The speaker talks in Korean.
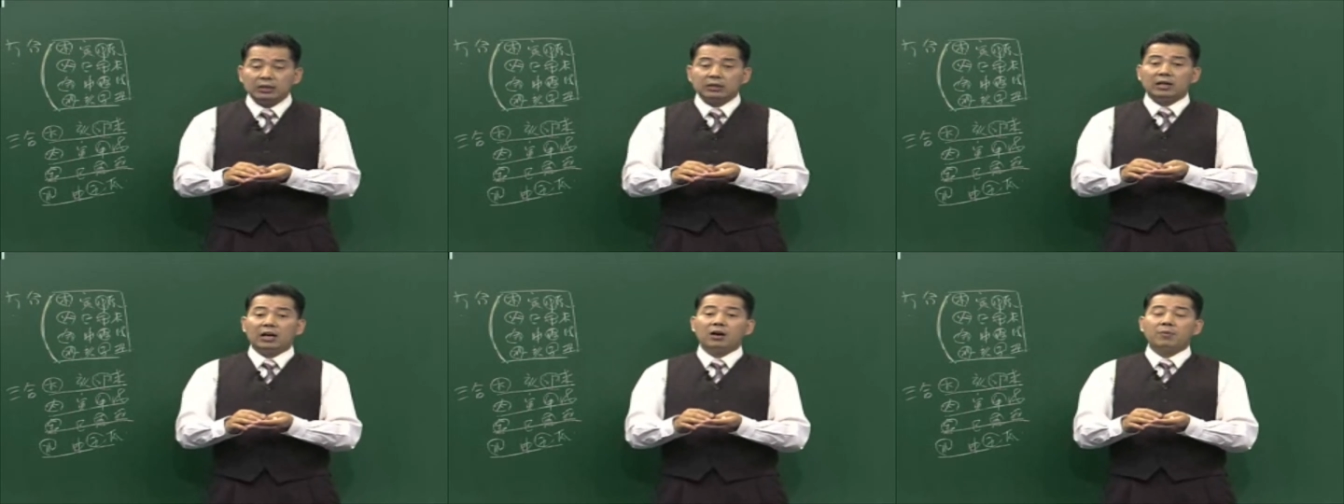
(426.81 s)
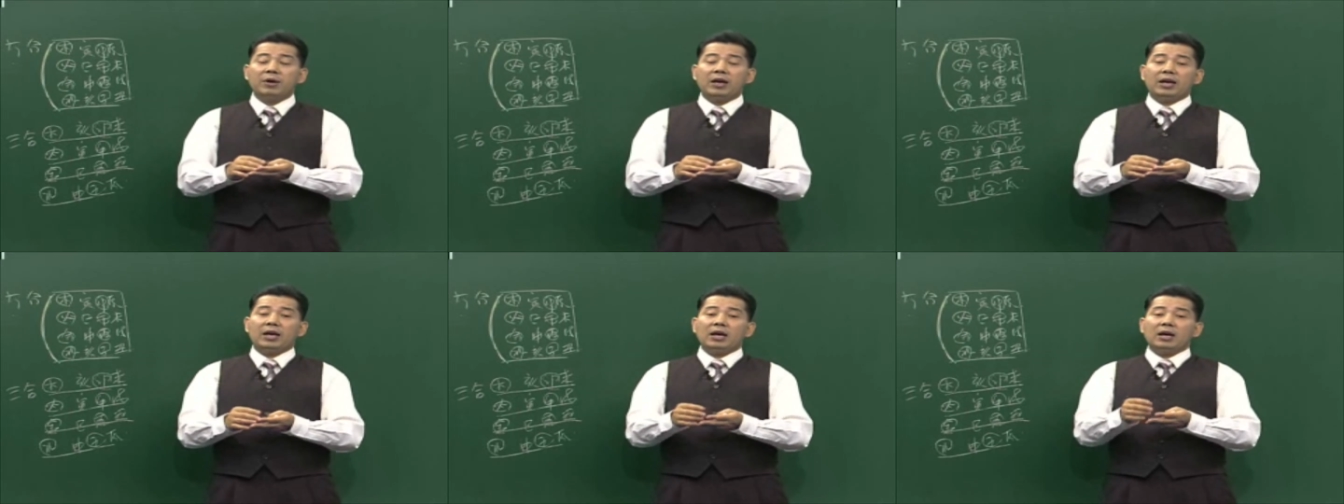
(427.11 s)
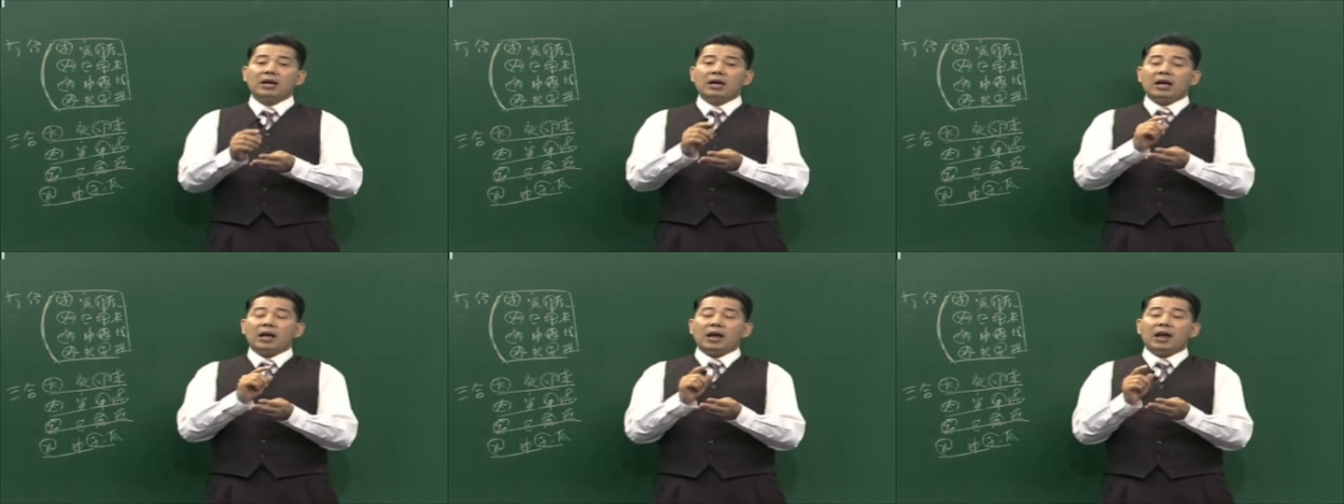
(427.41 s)

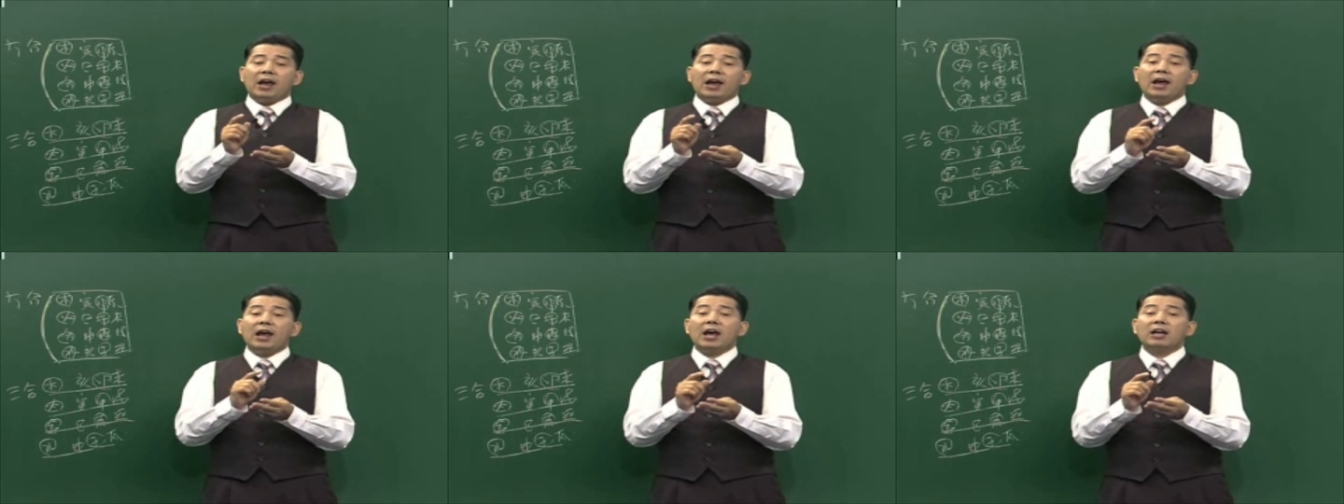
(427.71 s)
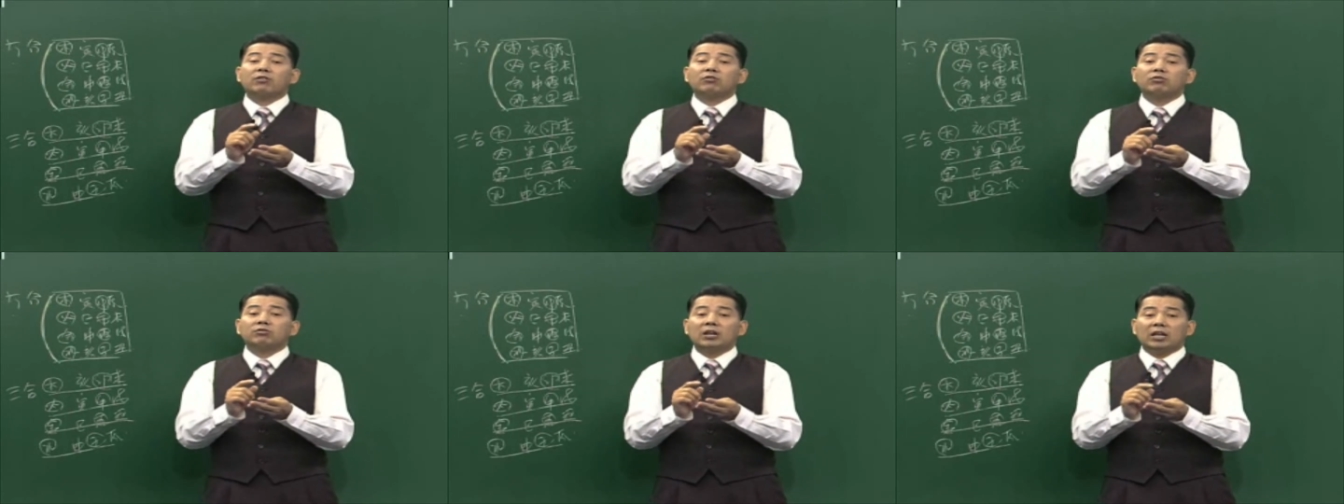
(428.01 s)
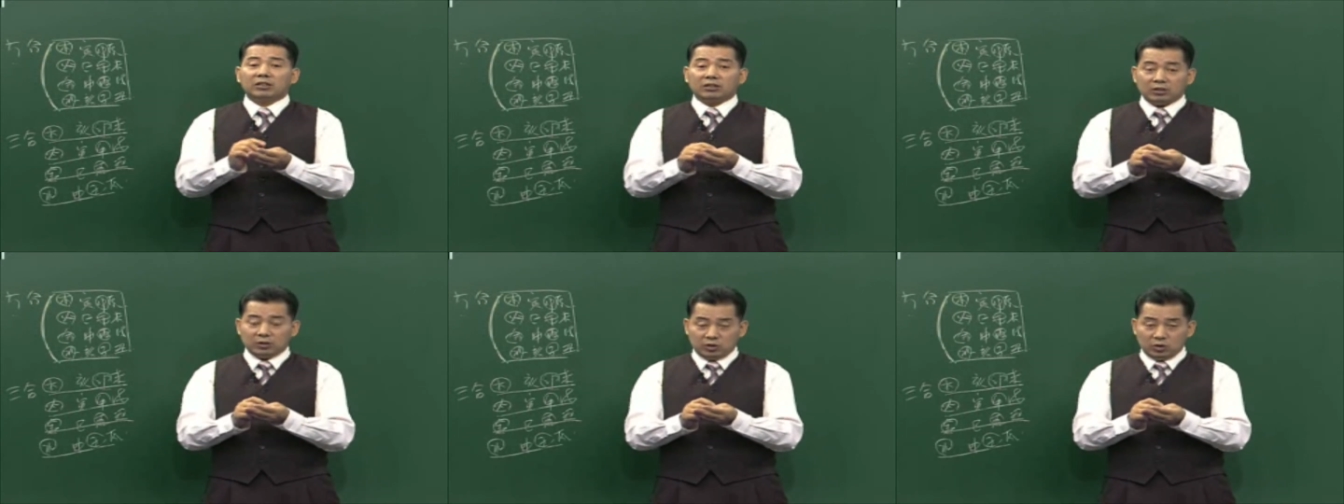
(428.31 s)
다음에 해수
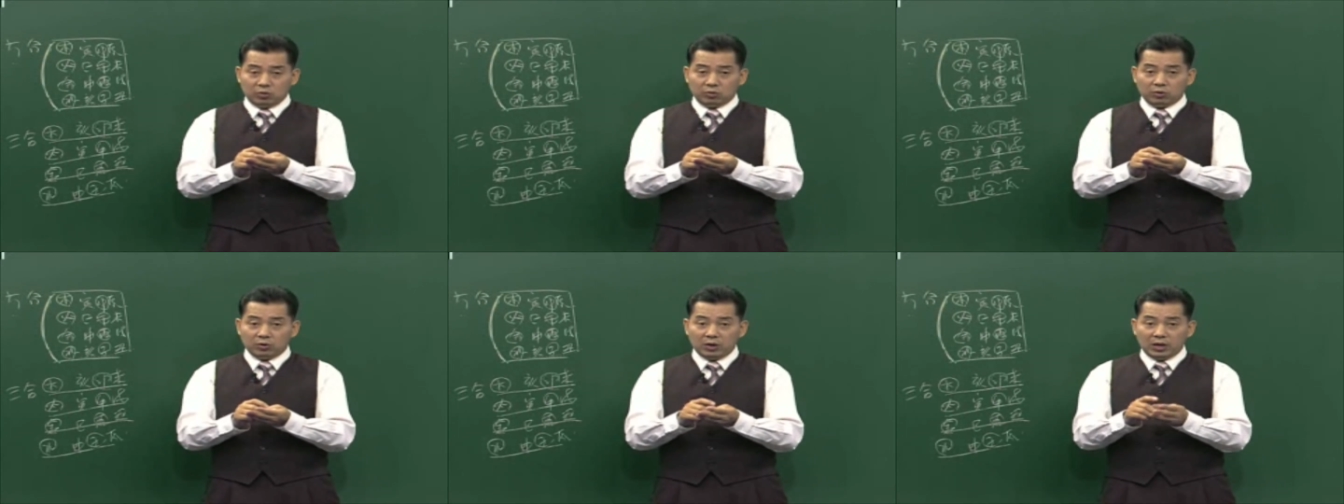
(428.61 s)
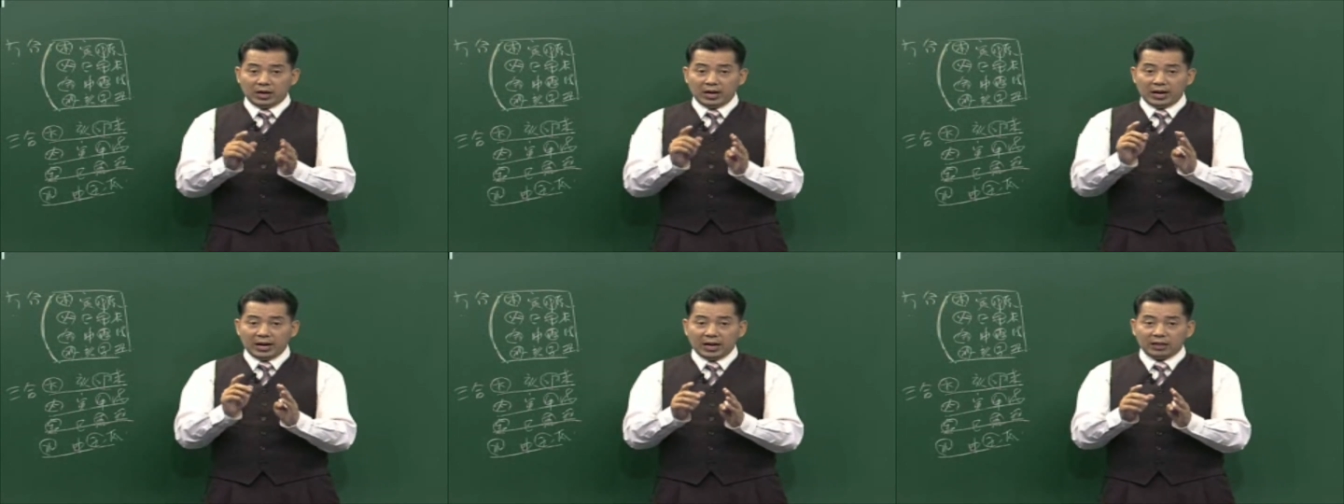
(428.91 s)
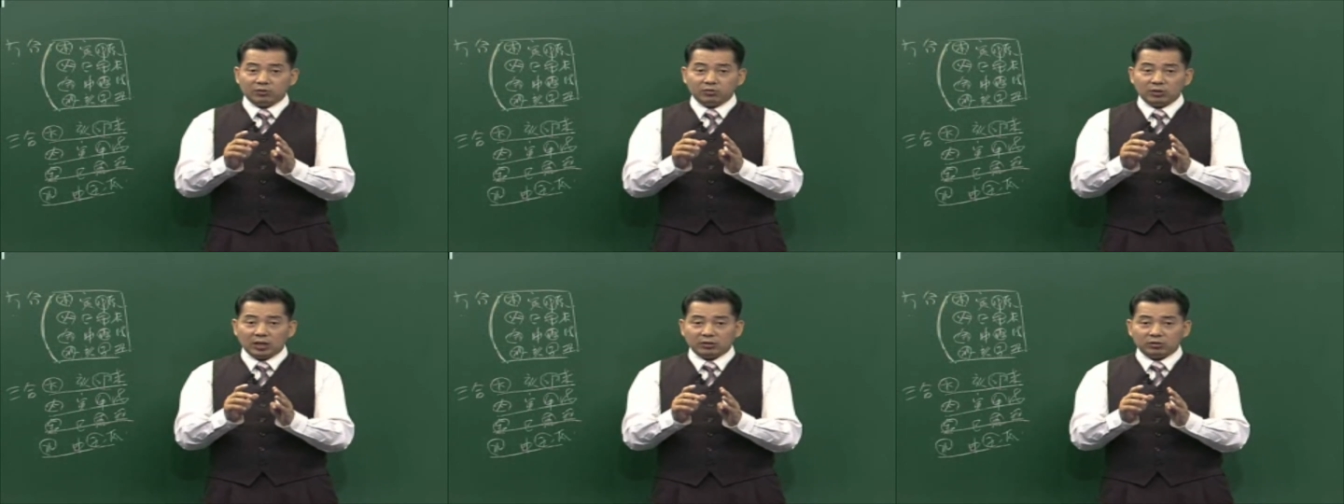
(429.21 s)
같은 경우
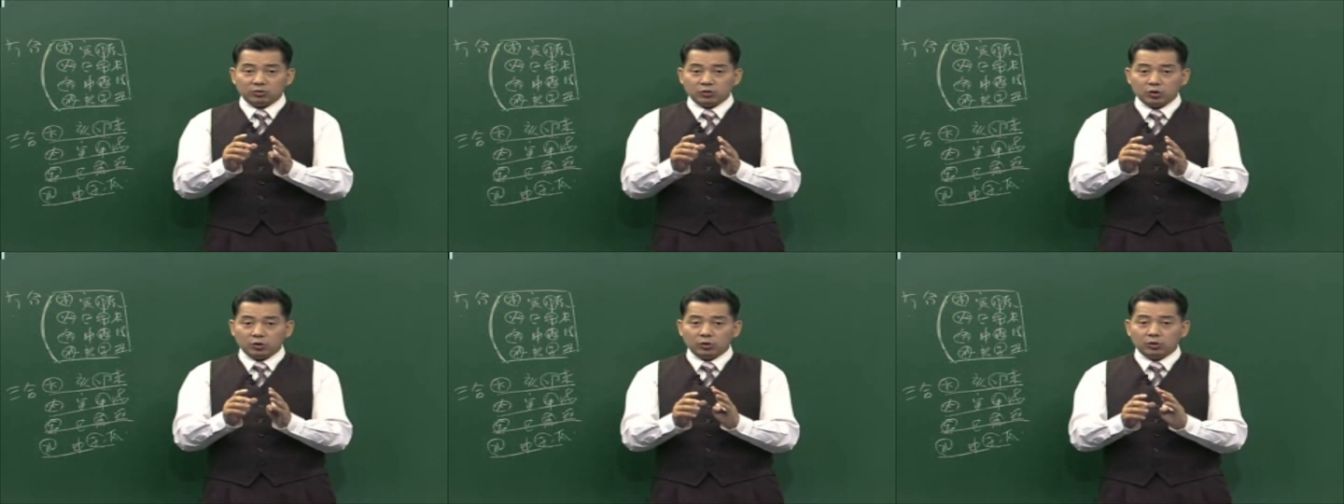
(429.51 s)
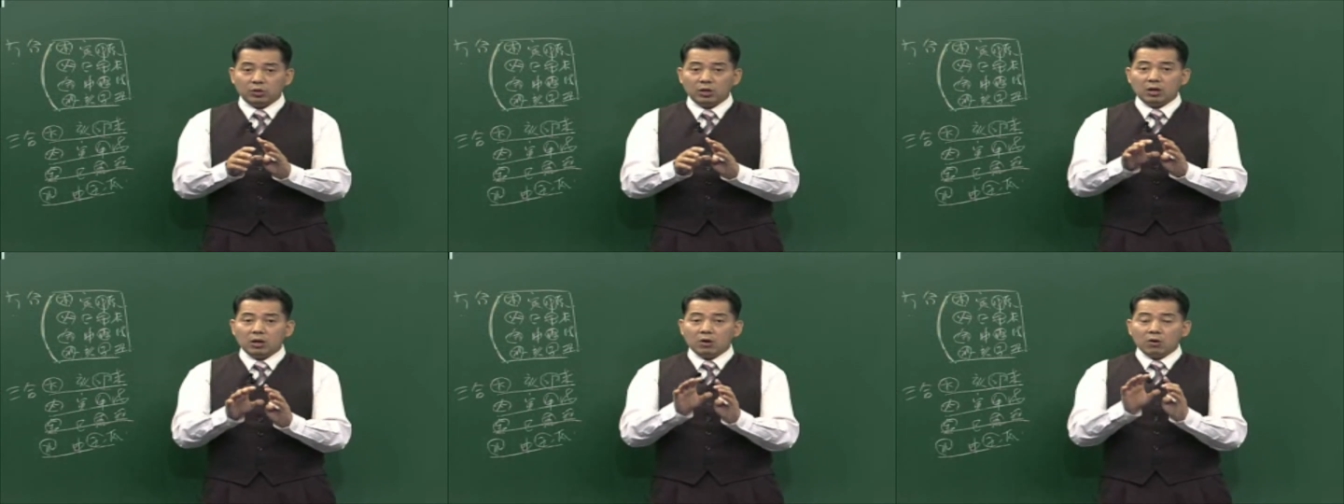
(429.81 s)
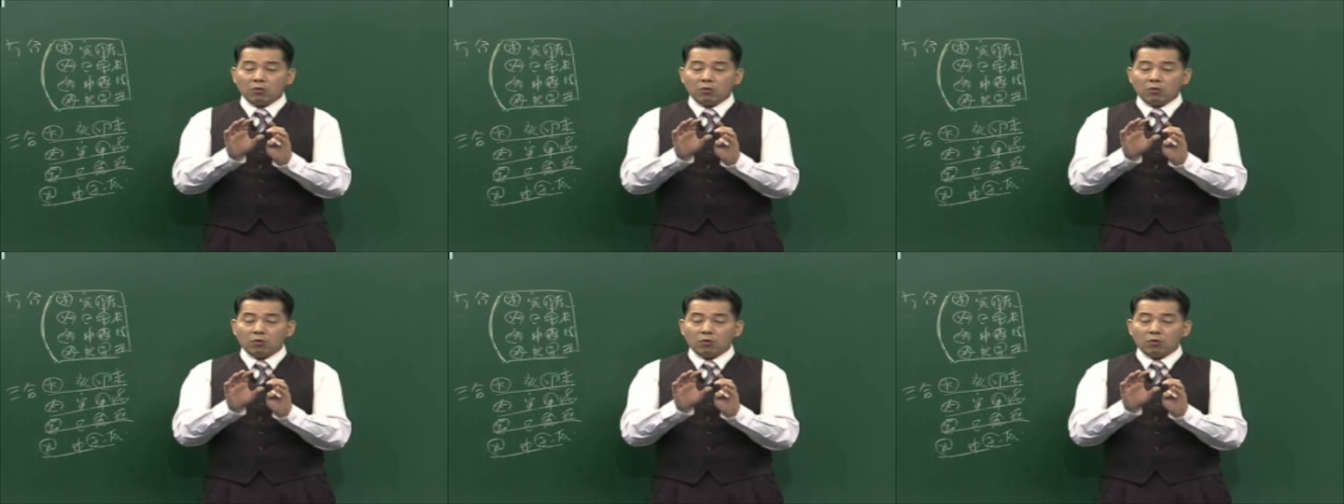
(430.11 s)
해수 같은 경우는